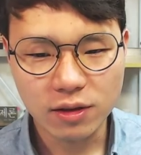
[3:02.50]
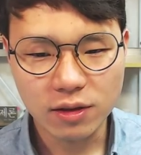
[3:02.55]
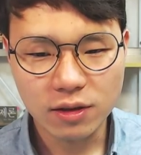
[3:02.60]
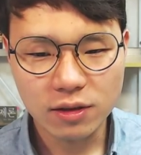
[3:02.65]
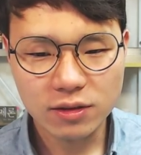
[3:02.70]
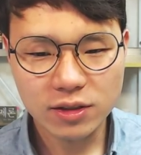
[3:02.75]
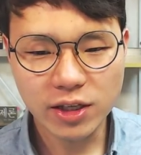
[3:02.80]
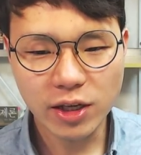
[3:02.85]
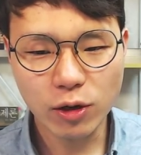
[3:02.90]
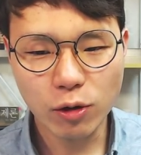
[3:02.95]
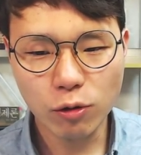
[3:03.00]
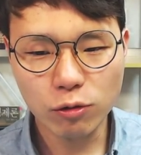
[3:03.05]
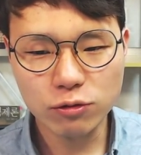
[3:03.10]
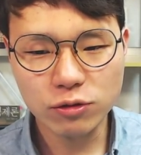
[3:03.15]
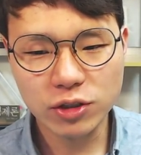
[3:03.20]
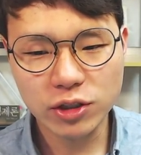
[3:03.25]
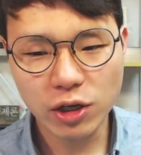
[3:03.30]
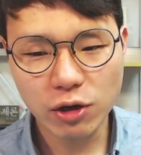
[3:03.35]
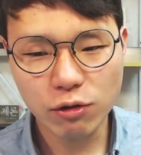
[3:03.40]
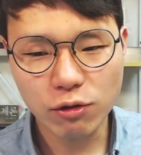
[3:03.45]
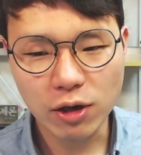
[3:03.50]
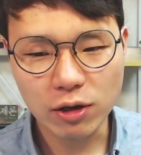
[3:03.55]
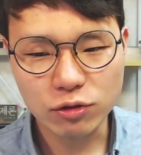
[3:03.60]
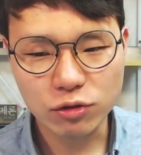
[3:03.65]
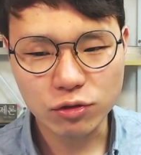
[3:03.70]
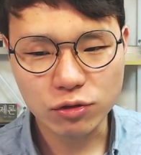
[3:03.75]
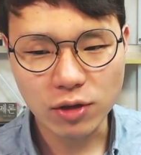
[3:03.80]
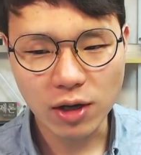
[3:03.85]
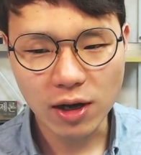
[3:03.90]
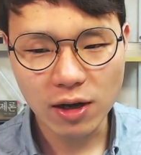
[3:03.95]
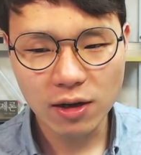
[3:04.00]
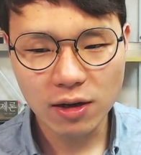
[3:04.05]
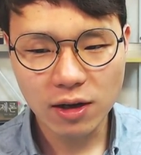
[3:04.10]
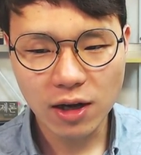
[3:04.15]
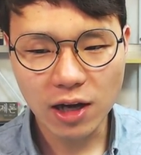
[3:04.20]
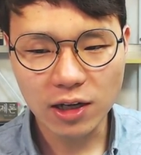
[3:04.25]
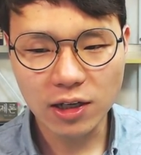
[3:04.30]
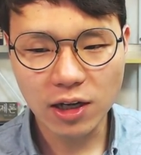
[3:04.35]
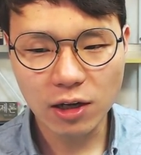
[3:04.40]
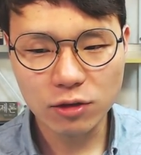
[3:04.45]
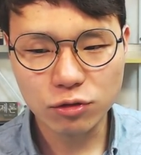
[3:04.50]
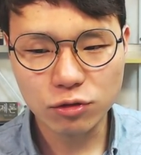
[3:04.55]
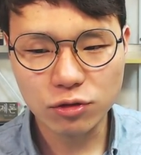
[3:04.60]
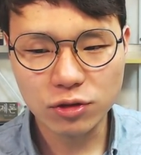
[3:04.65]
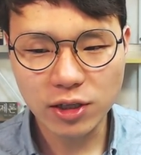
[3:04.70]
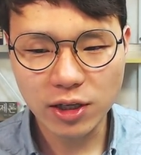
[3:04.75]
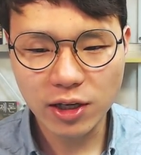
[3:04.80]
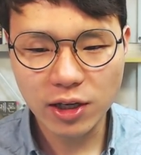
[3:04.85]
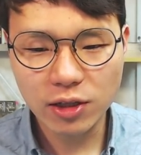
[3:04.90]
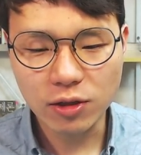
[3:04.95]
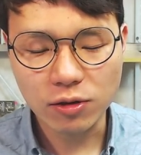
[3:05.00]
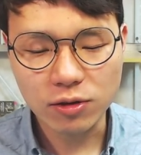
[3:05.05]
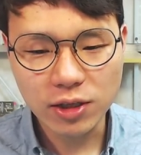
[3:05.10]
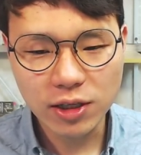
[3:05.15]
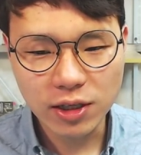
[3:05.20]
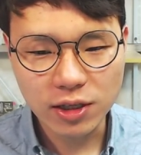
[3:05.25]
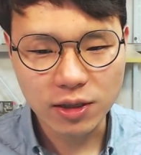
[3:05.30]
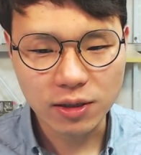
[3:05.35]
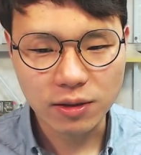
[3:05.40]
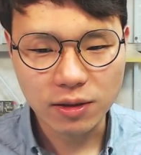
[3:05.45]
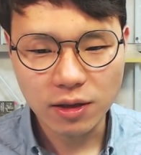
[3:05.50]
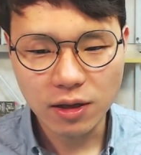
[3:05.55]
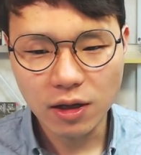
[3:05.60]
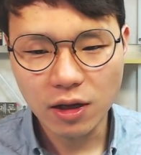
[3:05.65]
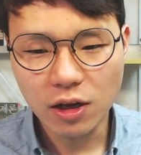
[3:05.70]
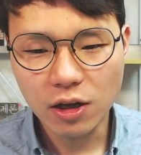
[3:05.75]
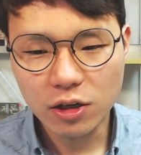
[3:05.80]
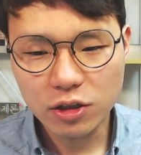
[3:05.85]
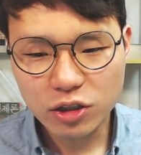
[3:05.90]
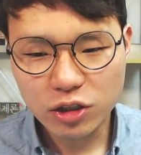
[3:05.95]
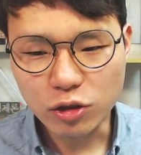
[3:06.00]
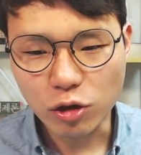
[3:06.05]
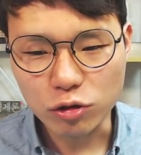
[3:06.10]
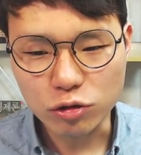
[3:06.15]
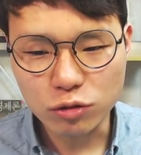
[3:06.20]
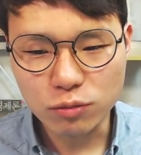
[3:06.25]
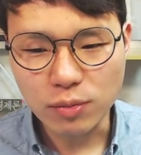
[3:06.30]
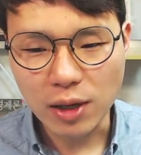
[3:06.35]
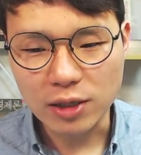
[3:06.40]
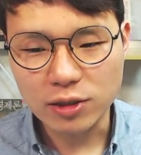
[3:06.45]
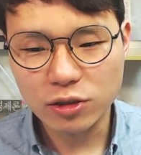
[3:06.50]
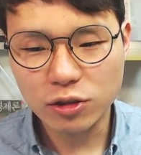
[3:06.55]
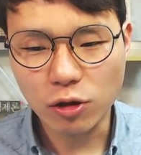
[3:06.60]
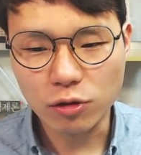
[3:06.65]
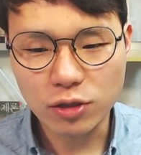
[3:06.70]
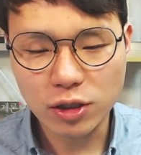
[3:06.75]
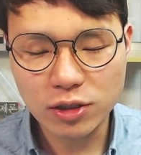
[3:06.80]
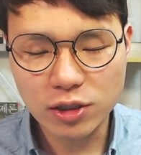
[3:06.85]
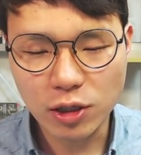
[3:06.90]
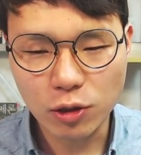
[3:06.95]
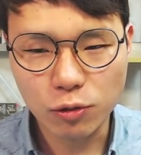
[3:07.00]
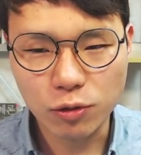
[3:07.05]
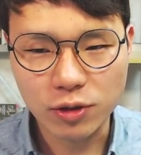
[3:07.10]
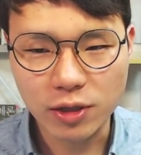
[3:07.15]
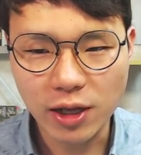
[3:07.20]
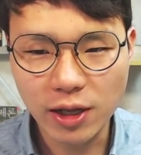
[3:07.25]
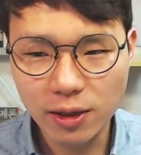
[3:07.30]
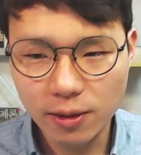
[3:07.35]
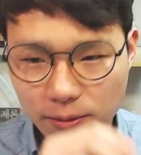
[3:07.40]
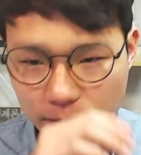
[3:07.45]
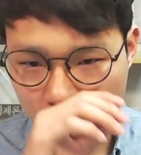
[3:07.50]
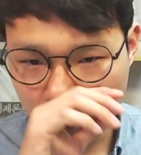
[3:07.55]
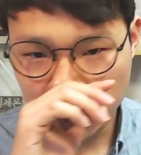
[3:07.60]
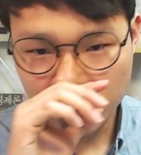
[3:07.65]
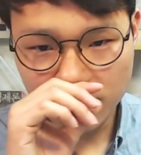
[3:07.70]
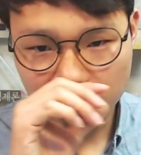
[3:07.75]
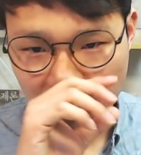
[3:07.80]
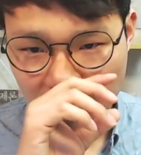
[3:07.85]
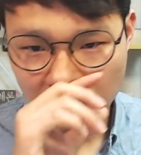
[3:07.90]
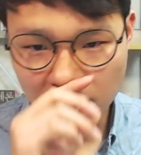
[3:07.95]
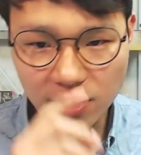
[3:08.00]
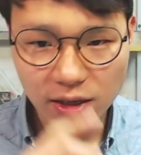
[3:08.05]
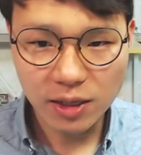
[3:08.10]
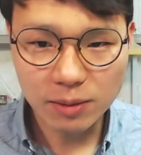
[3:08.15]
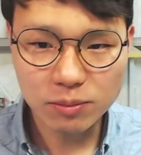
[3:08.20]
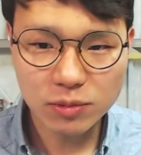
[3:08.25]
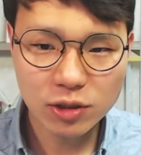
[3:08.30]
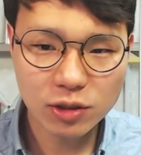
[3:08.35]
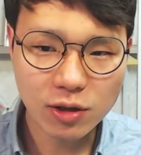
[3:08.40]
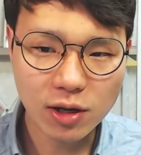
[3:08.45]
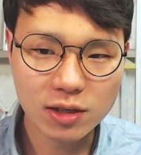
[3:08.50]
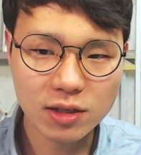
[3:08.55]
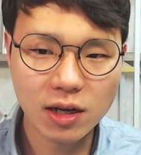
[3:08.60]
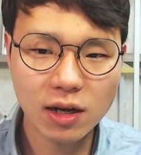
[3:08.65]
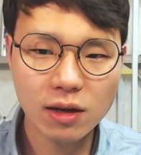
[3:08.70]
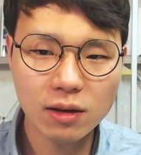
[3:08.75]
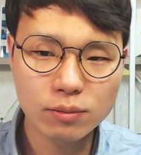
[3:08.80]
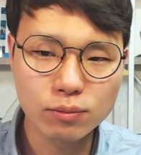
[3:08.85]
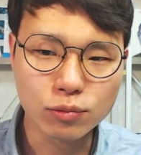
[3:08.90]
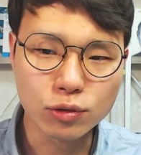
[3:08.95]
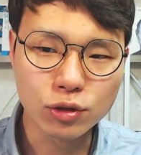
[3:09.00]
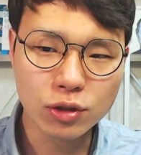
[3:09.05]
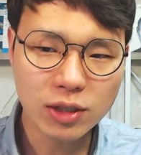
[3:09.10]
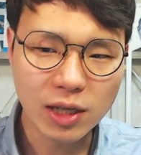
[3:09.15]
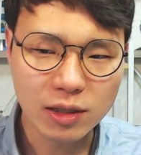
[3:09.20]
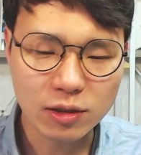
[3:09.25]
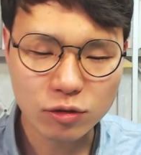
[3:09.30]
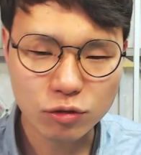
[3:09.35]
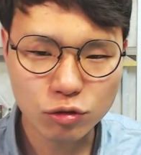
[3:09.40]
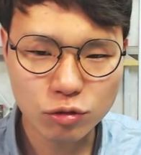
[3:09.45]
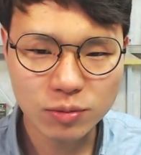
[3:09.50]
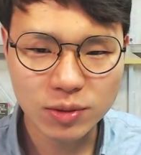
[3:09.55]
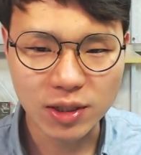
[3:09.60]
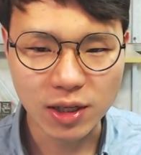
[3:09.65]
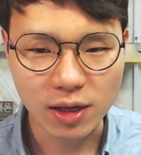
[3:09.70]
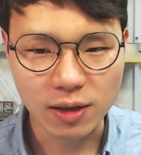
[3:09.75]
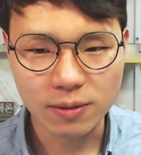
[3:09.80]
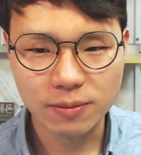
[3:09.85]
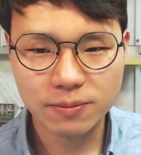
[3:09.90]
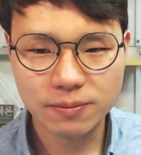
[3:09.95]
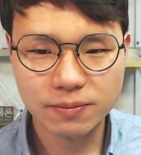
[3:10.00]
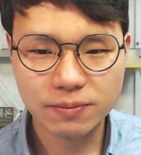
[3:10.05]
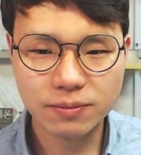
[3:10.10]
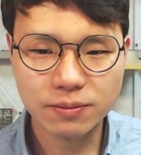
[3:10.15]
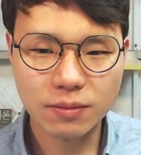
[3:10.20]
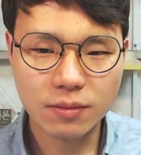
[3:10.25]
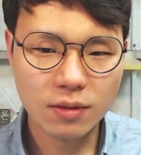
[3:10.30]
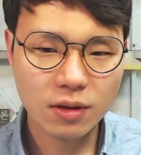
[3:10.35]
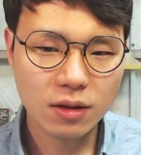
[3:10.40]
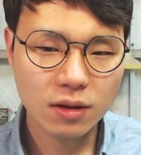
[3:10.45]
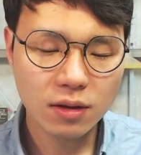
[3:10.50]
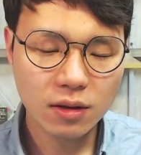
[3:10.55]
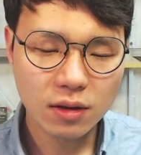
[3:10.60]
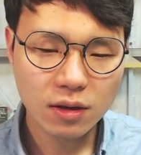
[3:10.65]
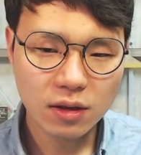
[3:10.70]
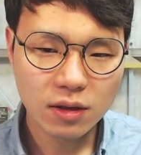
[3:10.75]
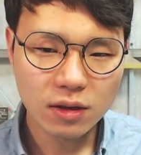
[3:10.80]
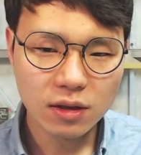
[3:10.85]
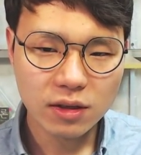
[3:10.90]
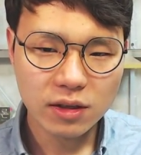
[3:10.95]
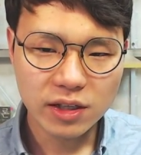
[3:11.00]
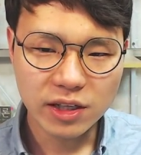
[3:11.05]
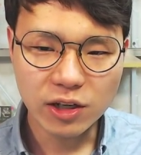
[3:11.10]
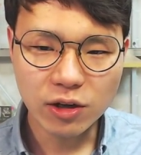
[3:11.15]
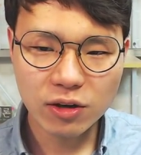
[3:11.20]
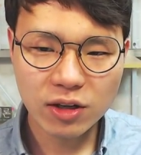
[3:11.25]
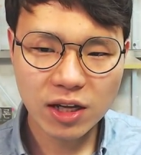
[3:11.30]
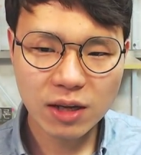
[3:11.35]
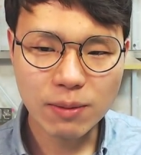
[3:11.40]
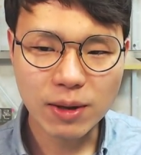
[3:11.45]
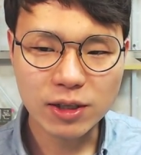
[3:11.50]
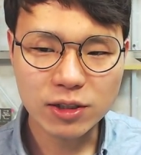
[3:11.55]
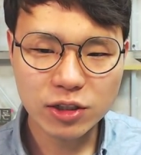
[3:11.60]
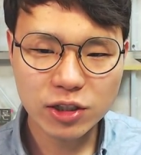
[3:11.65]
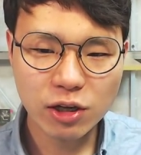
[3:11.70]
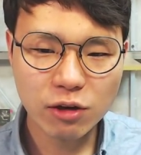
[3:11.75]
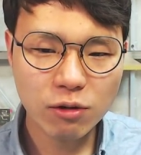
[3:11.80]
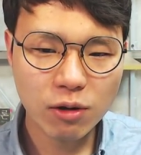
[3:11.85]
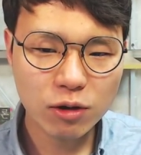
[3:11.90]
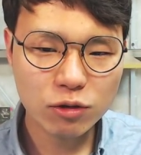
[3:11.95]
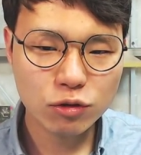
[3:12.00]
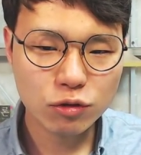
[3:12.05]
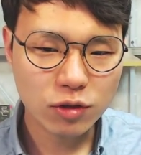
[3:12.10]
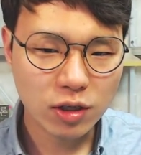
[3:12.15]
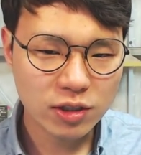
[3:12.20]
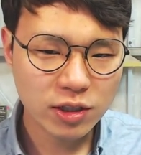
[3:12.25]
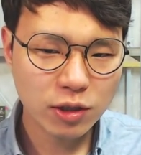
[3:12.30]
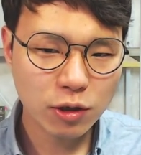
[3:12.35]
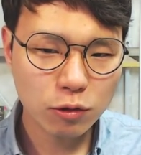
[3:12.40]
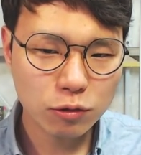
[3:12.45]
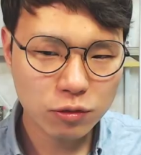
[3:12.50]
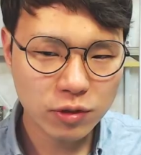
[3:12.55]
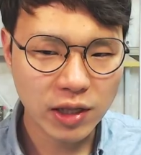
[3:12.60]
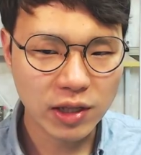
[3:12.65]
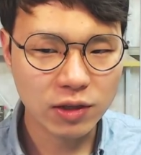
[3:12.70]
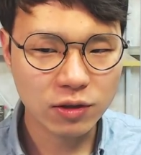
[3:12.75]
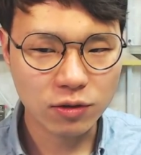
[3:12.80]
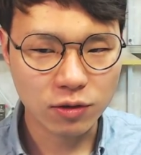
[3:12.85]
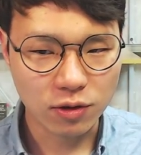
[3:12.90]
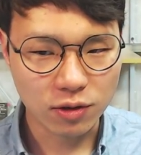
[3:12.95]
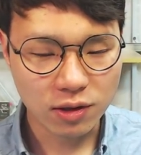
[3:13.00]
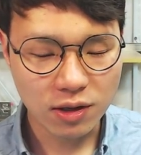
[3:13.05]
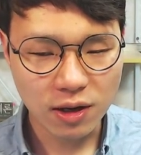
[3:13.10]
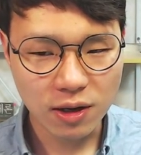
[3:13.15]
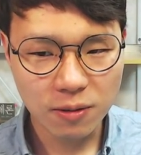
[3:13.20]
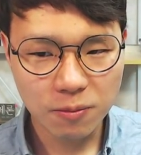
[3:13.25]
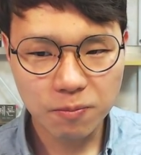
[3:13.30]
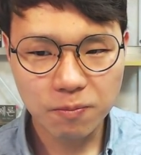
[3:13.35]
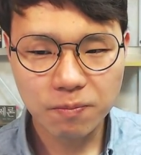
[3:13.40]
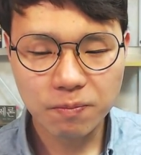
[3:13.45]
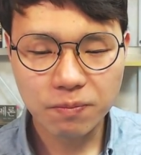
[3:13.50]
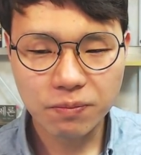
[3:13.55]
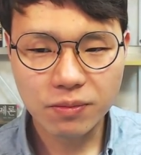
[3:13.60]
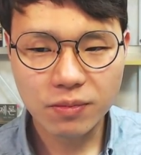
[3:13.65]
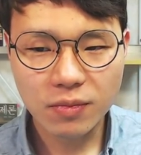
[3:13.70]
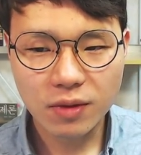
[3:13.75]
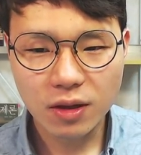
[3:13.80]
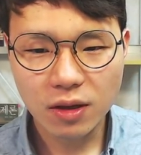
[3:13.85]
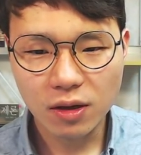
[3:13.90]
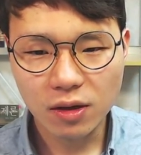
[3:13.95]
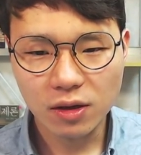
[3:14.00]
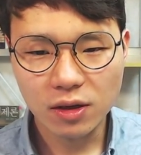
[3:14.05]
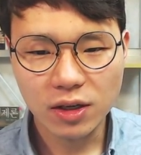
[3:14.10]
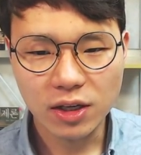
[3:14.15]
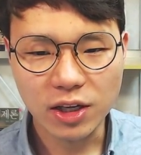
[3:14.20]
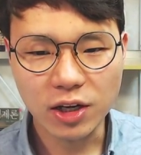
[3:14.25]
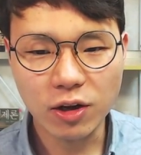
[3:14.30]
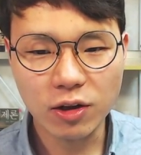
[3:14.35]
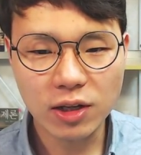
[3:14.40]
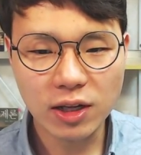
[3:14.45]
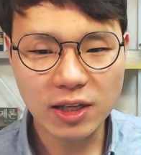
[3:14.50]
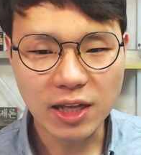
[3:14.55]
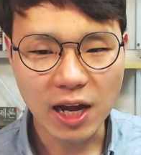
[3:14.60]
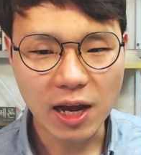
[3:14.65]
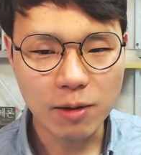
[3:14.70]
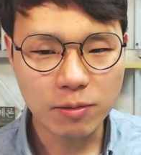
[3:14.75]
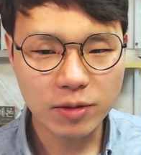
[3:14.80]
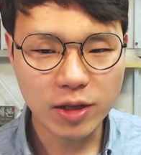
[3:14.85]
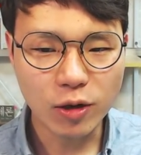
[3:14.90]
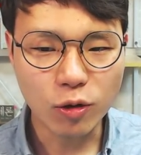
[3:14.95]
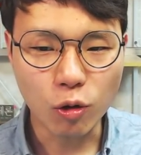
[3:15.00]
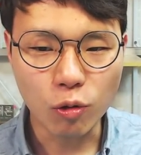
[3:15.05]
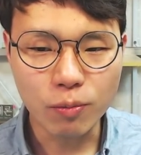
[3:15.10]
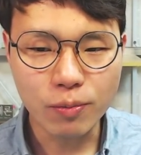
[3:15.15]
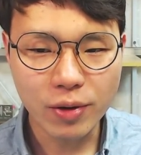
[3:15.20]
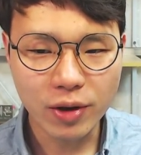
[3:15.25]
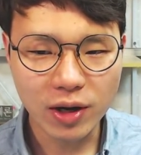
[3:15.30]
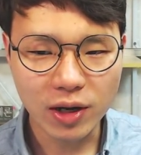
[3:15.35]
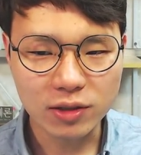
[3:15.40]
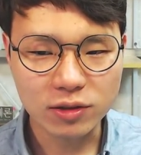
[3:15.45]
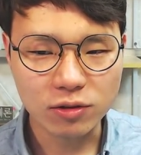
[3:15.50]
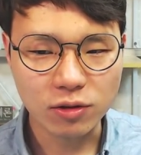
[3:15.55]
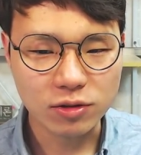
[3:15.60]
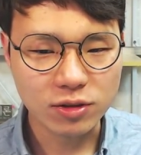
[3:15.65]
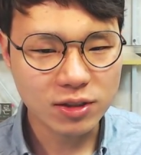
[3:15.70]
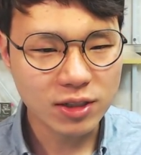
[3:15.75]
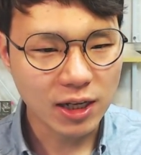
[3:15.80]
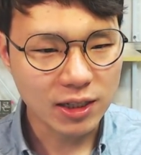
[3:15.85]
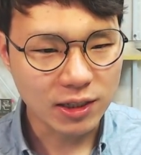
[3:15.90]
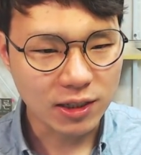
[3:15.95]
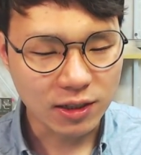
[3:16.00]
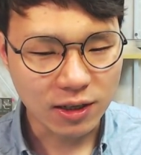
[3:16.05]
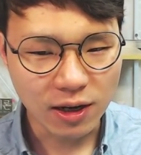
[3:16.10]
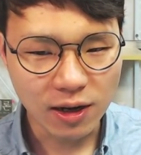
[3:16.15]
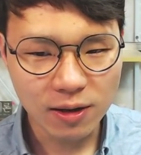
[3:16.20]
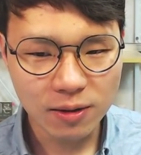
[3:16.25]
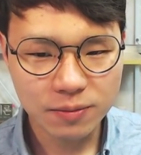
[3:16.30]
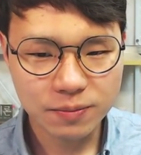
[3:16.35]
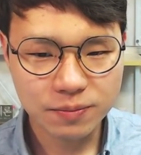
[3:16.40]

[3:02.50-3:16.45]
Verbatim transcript: 새로운 셰어하우스가 하나 둘 생기더니 결국 많은 경쟁자로 인해 힘들어하다 문을 닫는 꿈이다. 이렇게 많은 셰어하우스가 생겨도 되는 걸까? 이러다 다 함께 공멸하는 것은 아닐까?